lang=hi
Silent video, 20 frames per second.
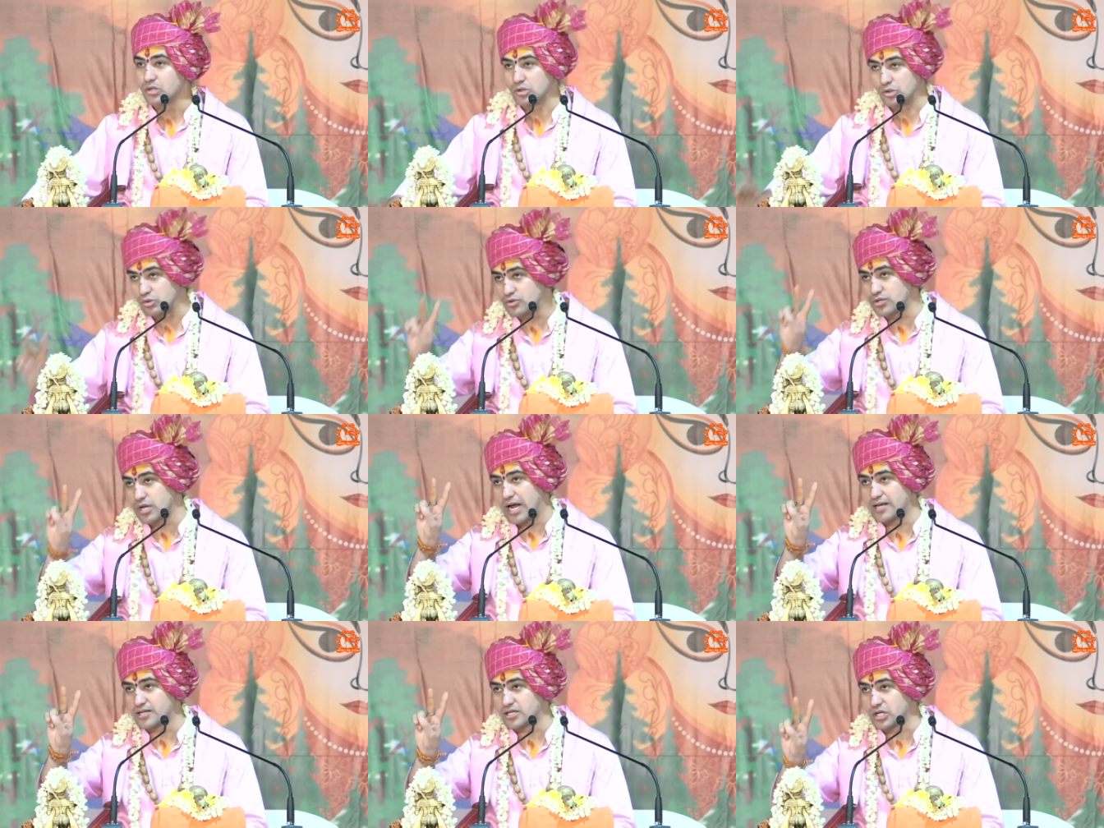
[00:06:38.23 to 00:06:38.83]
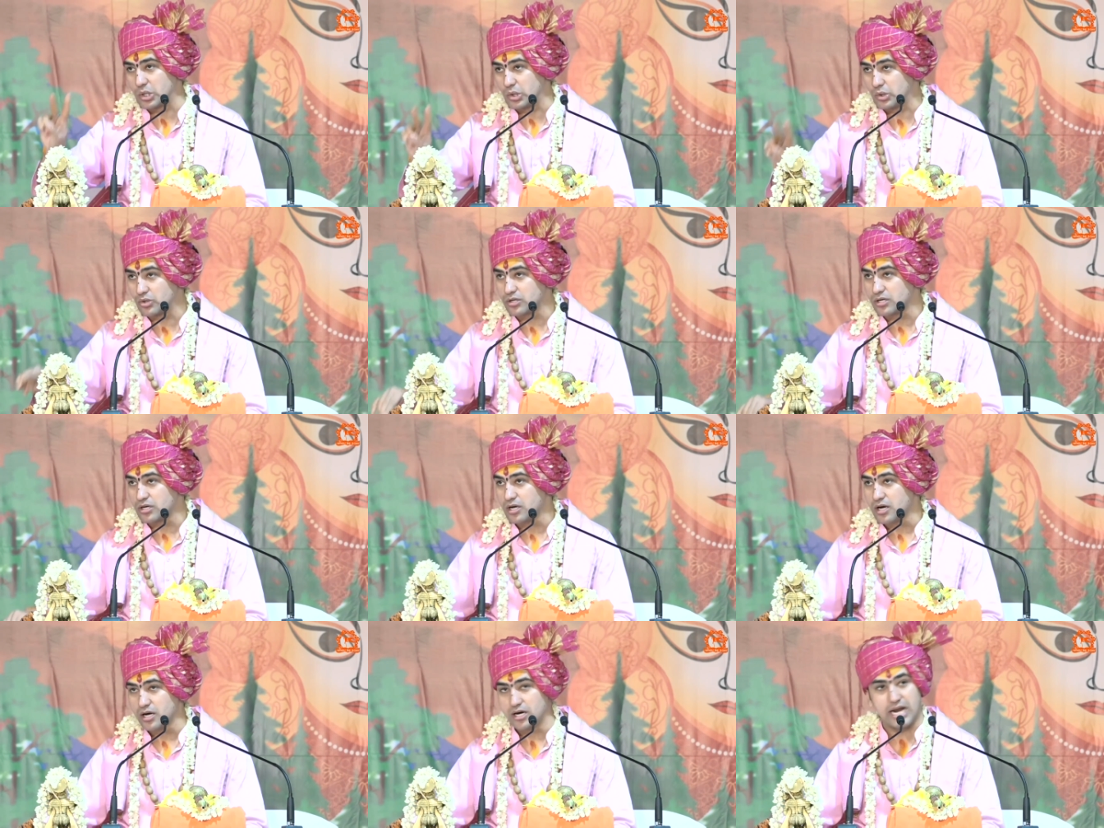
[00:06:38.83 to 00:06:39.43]
दूसरा
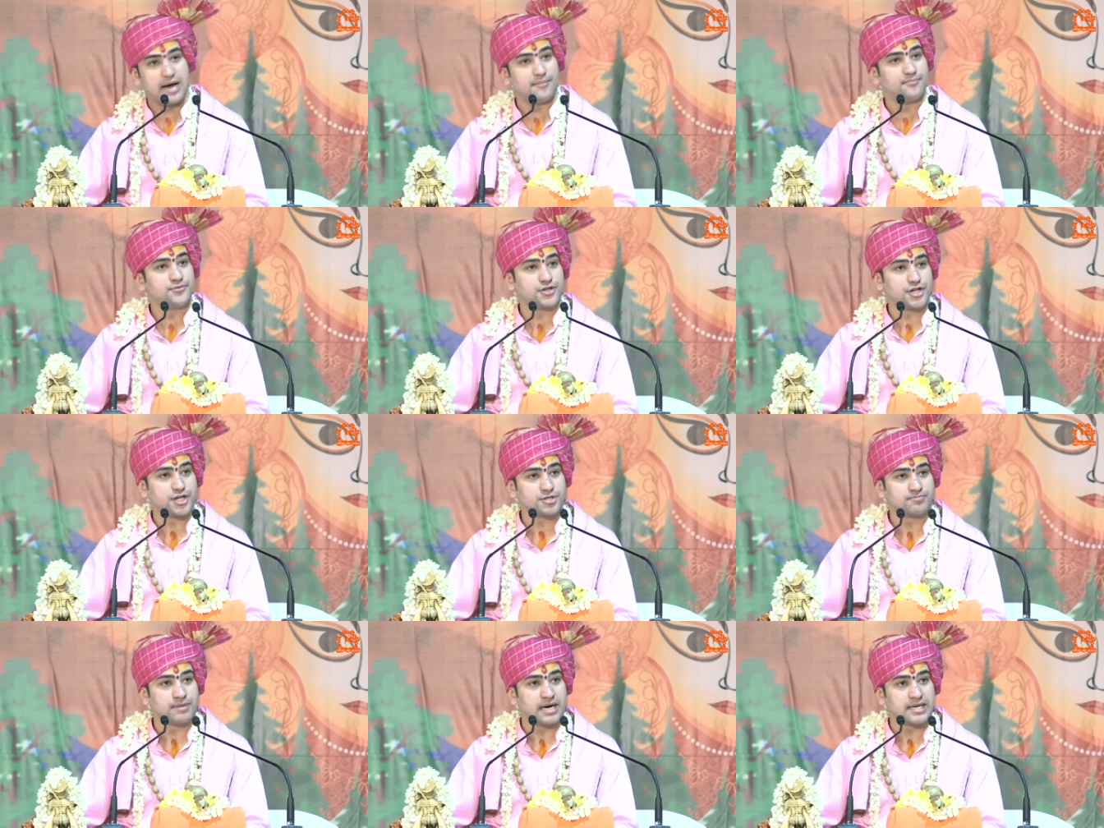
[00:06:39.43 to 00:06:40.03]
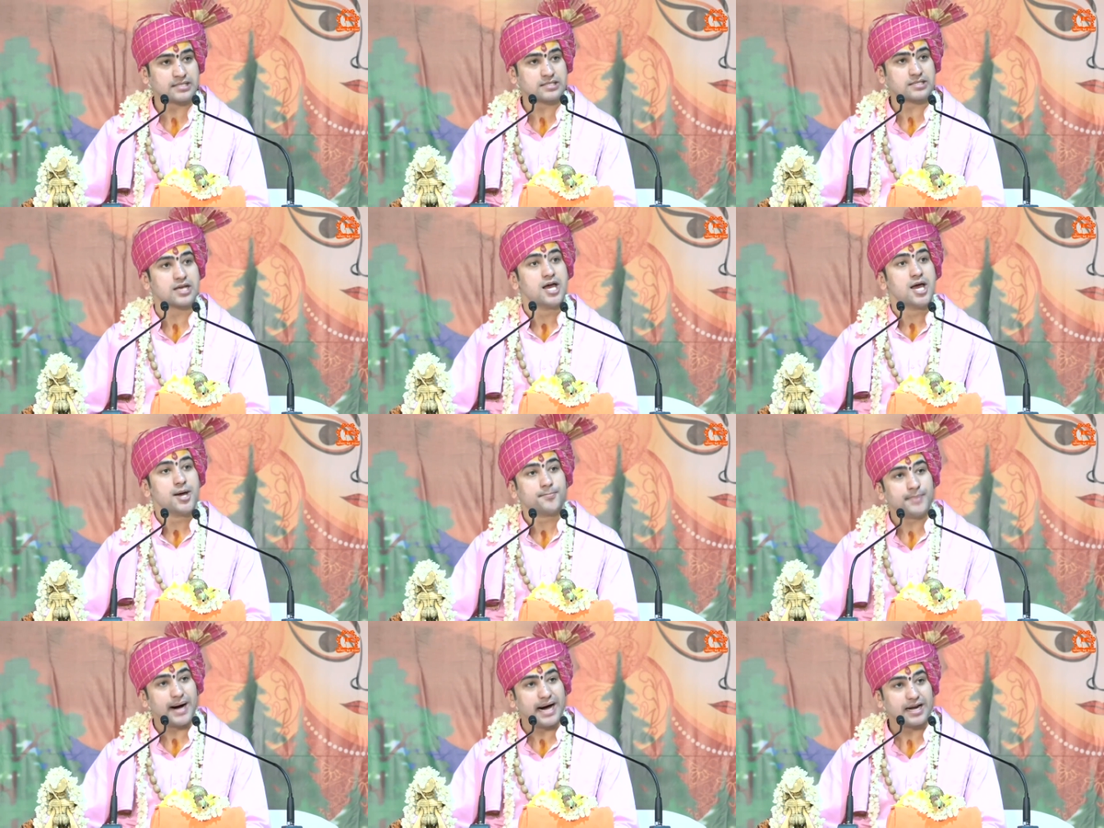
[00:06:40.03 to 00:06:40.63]
श्लोक रामचरित मानस
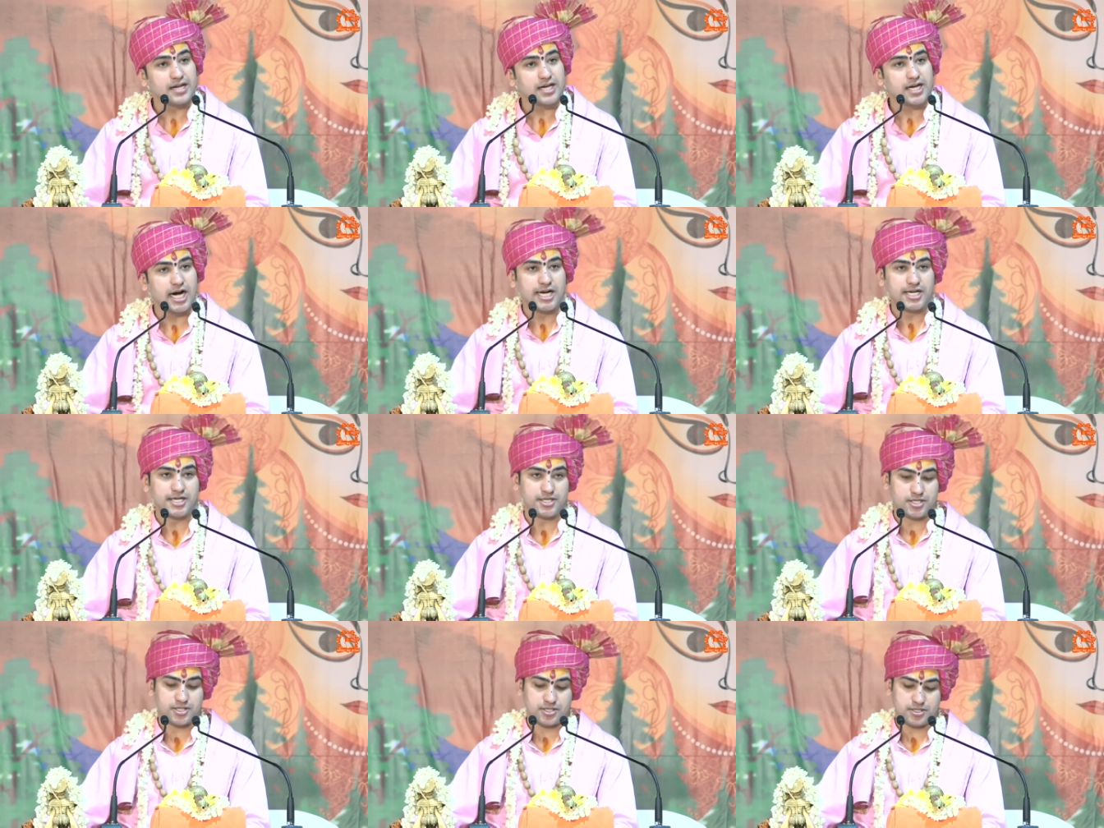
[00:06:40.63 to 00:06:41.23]
बालका